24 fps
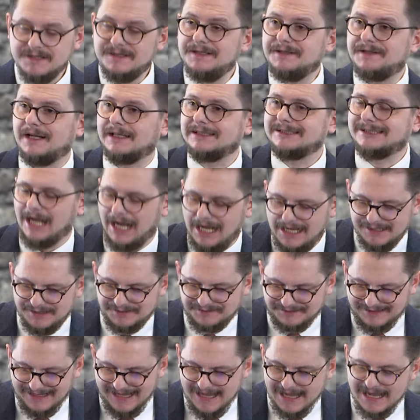Dieser
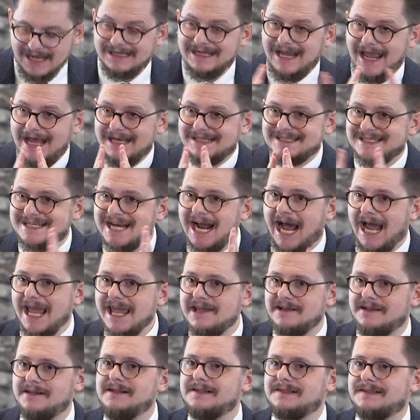Geist, er, er
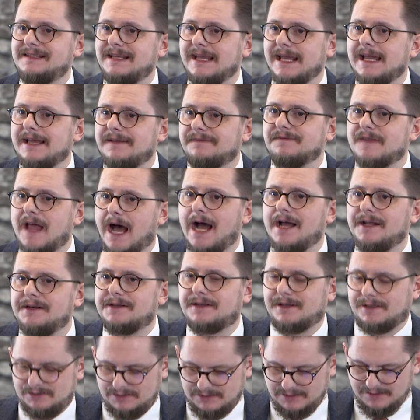teilt jeden
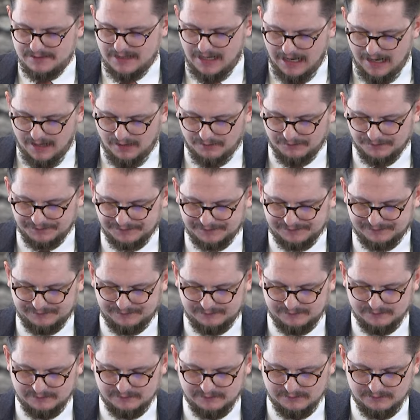Einzelnen
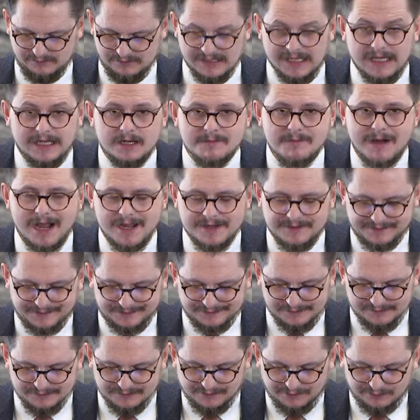aus, jedem
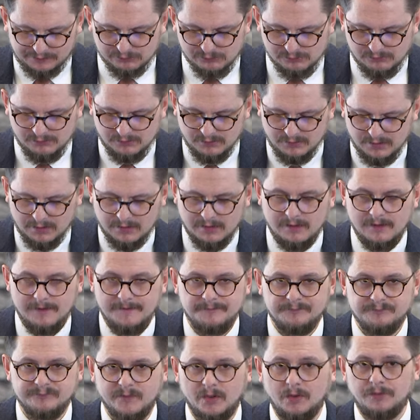Einzelnen zu.
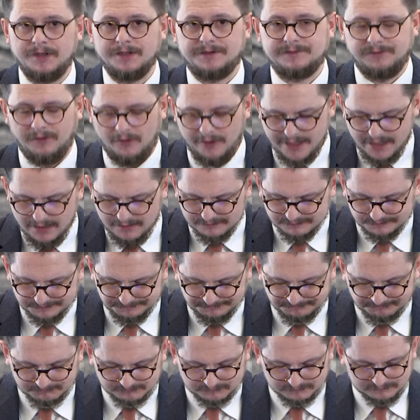Und das Feuer,
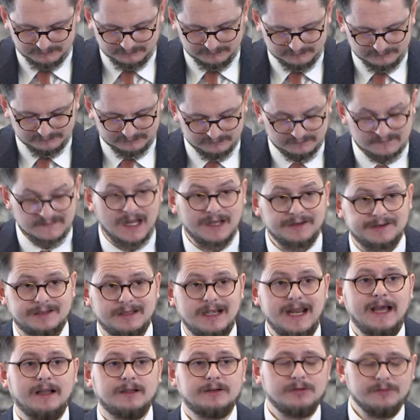das
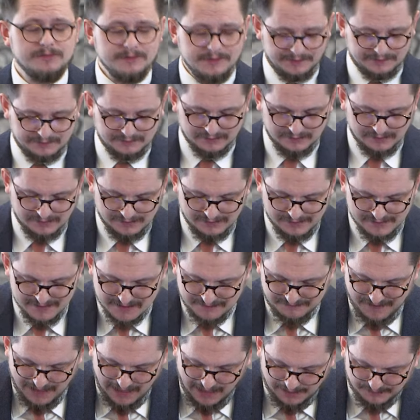lehrt uns,
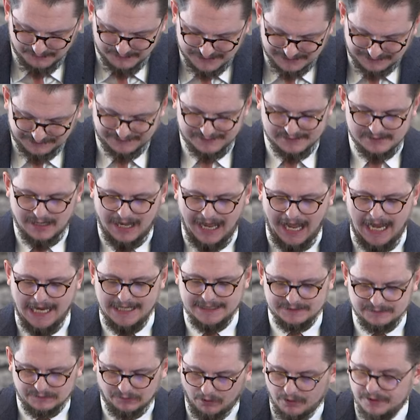wir haben es hier
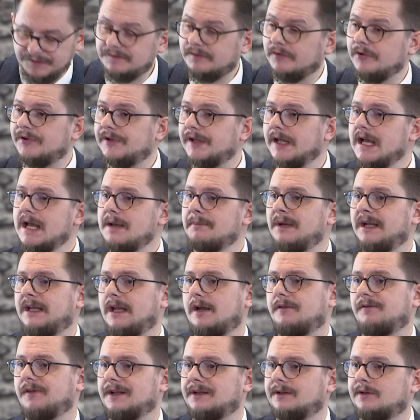eindeutig mit
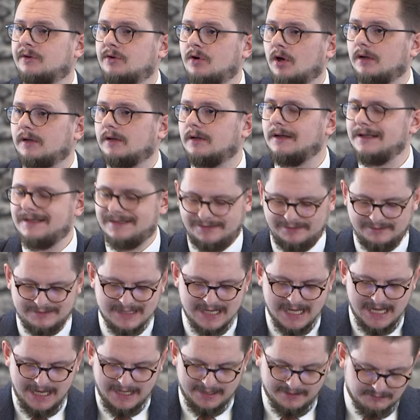etwas
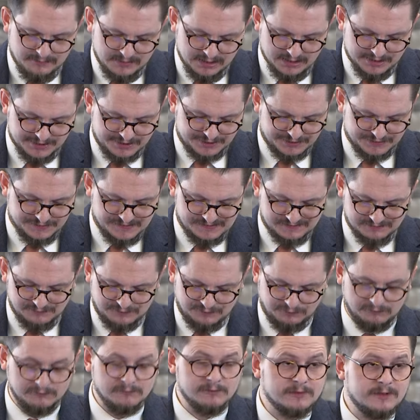Göttlichen, Himmlischen zu
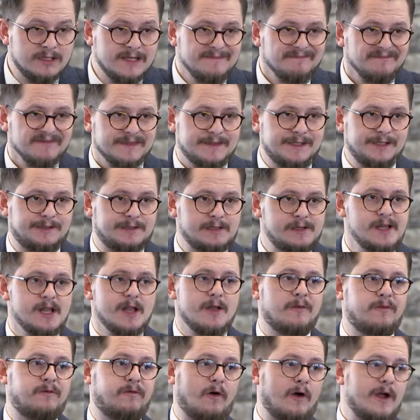tun. Diese
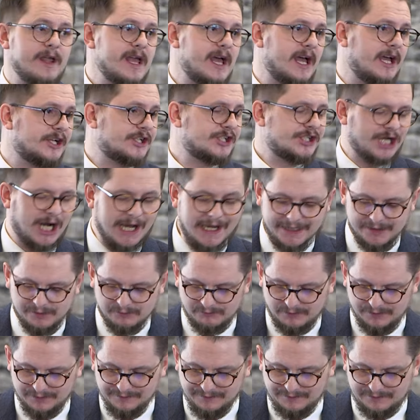
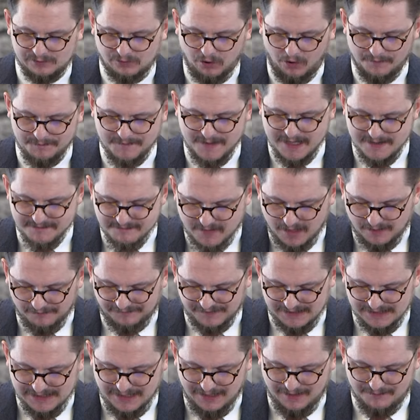Feuererscheinungen, sie kommen immer
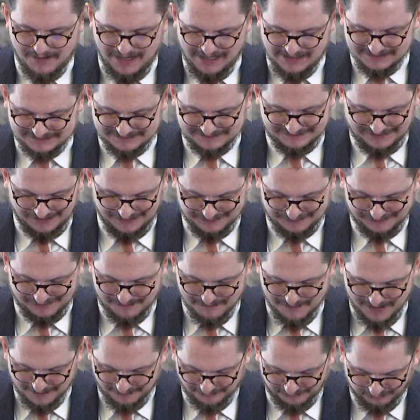wieder im Alten
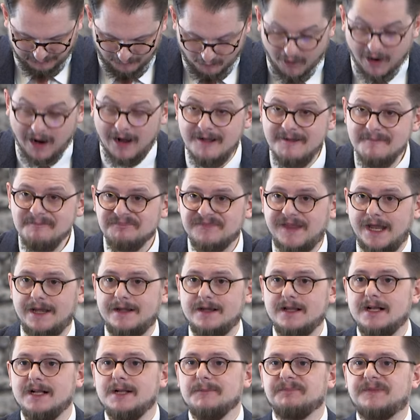Testament vor,
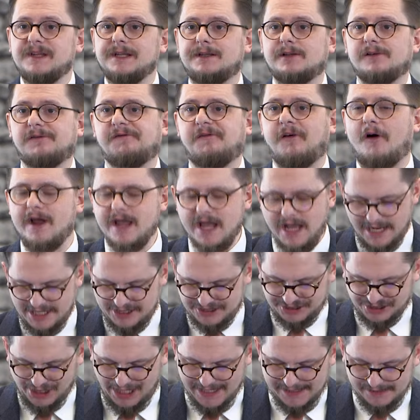denn diese
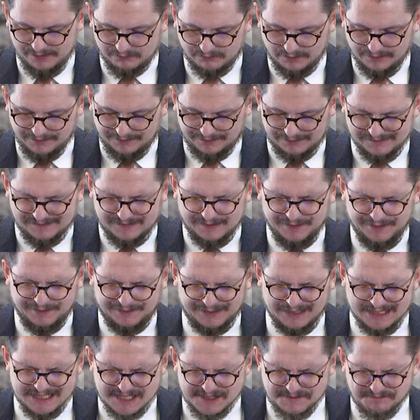Feuererscheinungen sind die
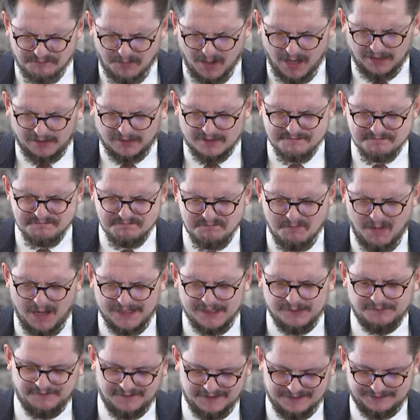sichtbare
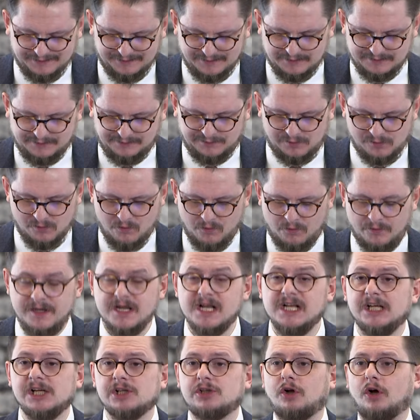Manifestation
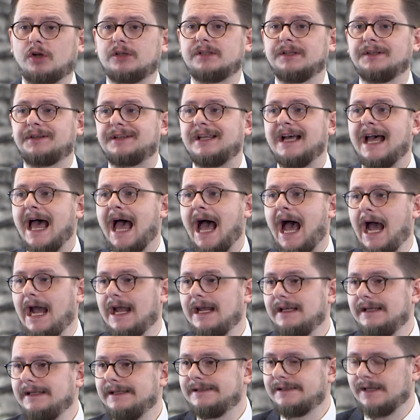Gottes
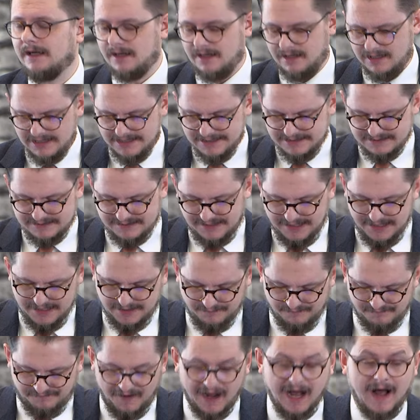heiliger
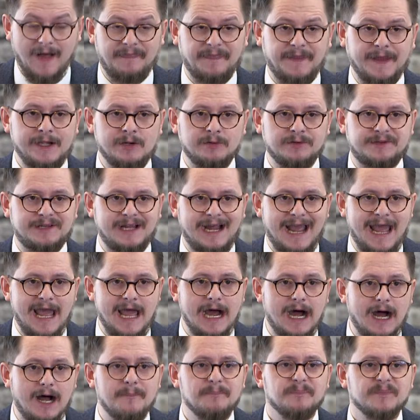Gegenwart, denn unser
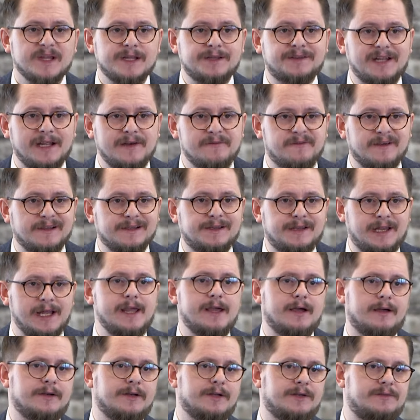Herr ist ein
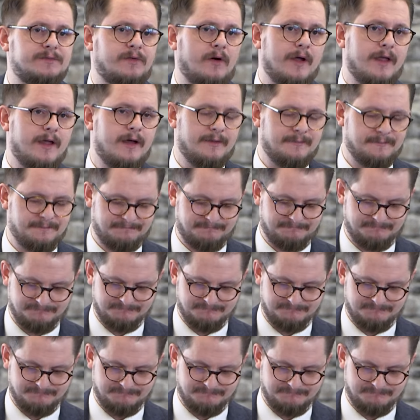verzehrendes Feuer.